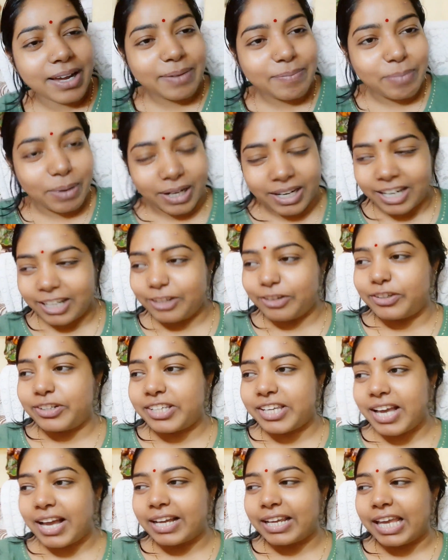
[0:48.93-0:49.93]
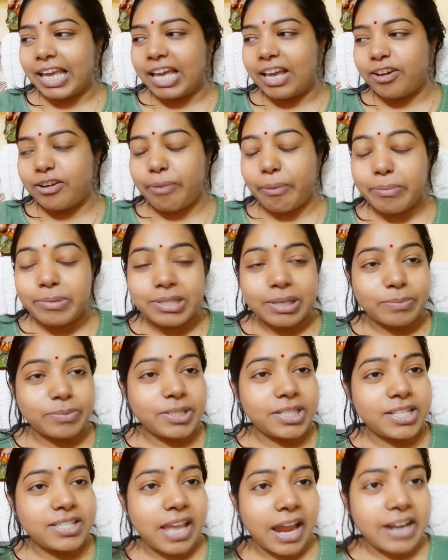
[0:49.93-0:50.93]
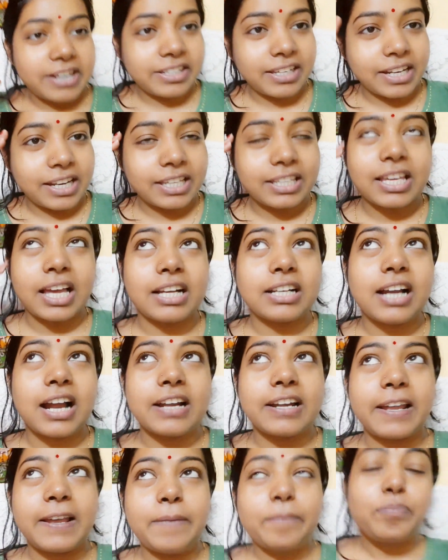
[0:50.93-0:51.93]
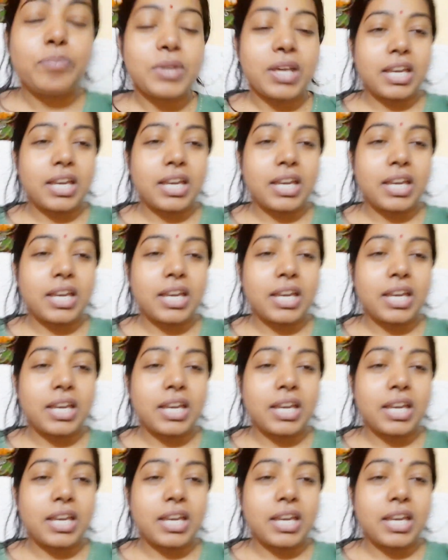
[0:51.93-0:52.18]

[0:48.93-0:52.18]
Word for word: पूरा बकेट उठ के आ गया है और मम्मी सब्जी डिसाइड करिए क्या काटे